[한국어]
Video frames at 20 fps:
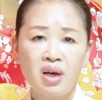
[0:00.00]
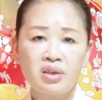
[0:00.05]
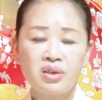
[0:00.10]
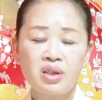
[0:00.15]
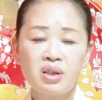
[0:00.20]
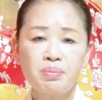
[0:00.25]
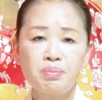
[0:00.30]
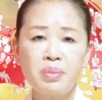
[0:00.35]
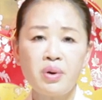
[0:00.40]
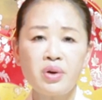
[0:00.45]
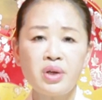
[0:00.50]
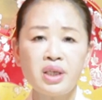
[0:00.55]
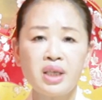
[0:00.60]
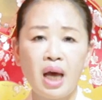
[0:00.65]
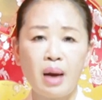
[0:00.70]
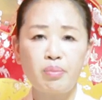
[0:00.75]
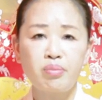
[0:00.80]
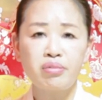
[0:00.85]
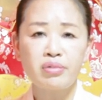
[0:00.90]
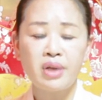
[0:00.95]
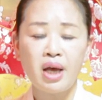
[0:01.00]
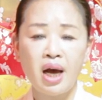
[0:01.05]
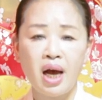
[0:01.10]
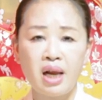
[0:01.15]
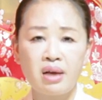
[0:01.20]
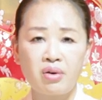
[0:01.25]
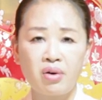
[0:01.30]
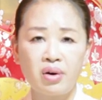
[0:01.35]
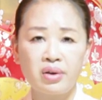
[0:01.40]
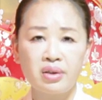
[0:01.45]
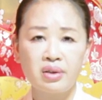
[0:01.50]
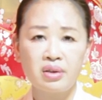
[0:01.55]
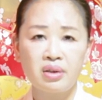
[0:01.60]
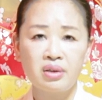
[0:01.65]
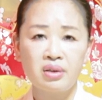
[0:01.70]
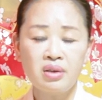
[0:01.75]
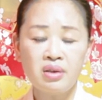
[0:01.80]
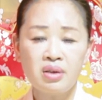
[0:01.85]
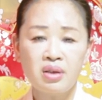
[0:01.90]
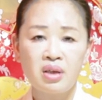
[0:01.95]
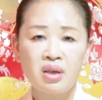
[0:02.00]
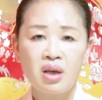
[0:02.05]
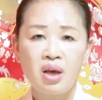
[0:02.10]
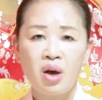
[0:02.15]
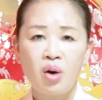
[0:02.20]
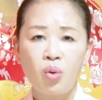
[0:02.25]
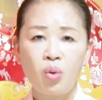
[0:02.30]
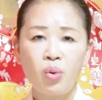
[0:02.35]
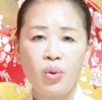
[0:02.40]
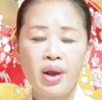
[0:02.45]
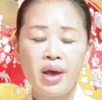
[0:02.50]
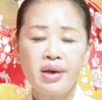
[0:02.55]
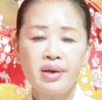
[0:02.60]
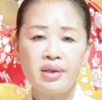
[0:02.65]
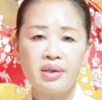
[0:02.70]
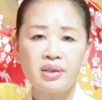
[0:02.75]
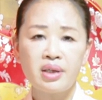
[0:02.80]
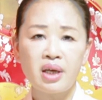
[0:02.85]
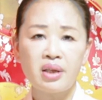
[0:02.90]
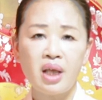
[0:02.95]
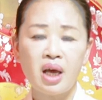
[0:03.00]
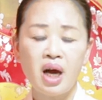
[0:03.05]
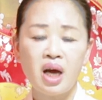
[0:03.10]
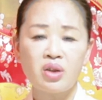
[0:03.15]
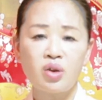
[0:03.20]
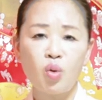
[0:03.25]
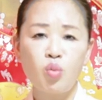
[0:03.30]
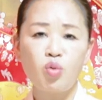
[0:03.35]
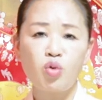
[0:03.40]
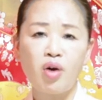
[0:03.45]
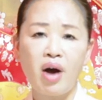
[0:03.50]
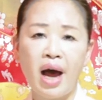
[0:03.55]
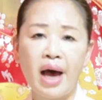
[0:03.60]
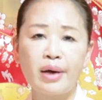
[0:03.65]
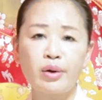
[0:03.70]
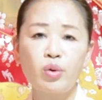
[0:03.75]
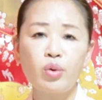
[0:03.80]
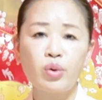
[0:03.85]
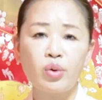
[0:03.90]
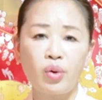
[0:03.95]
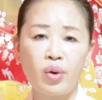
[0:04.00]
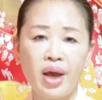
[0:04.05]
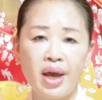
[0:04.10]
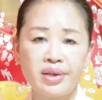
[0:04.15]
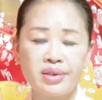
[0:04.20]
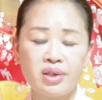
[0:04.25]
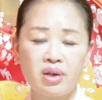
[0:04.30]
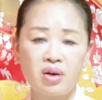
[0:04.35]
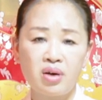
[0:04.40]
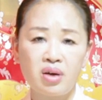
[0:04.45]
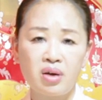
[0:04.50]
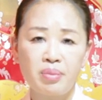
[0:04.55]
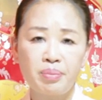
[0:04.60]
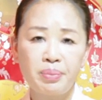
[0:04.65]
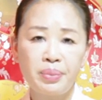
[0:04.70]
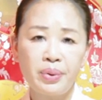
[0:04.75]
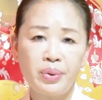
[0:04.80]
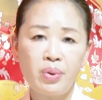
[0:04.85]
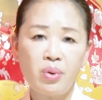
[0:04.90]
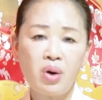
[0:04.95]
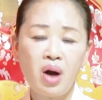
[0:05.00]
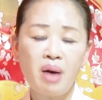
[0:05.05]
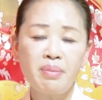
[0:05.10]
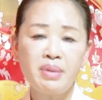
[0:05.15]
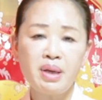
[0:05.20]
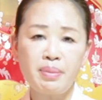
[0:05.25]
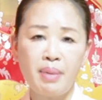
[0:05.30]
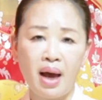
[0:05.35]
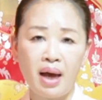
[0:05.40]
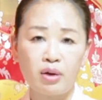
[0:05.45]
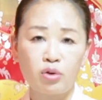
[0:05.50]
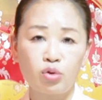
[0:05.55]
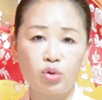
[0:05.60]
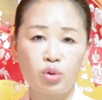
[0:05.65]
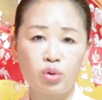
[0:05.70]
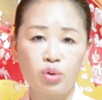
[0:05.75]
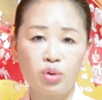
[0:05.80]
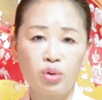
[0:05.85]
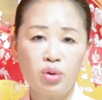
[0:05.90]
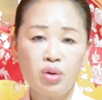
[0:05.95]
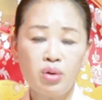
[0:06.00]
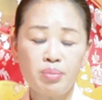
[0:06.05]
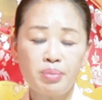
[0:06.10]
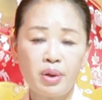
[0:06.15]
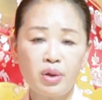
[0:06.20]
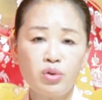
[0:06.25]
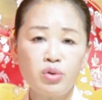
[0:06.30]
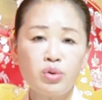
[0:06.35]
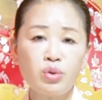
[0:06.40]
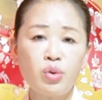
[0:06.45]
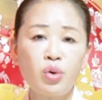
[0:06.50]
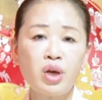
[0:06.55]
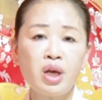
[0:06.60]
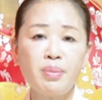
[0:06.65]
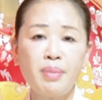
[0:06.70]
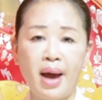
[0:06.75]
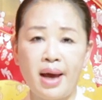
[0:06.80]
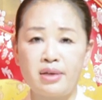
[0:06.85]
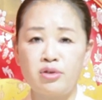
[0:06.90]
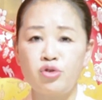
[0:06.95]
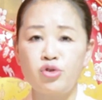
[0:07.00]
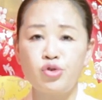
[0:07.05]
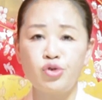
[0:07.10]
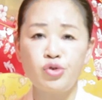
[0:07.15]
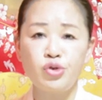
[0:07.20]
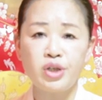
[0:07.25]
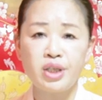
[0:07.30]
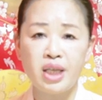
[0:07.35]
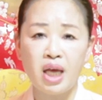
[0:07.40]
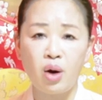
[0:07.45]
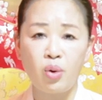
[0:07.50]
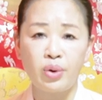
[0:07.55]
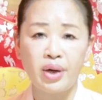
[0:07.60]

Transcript: 특별히 나쁘다 할 거는 올해 이렇게 내가 너무 가로로 해서 피로감이 많고 편두통이 많을 수 있다.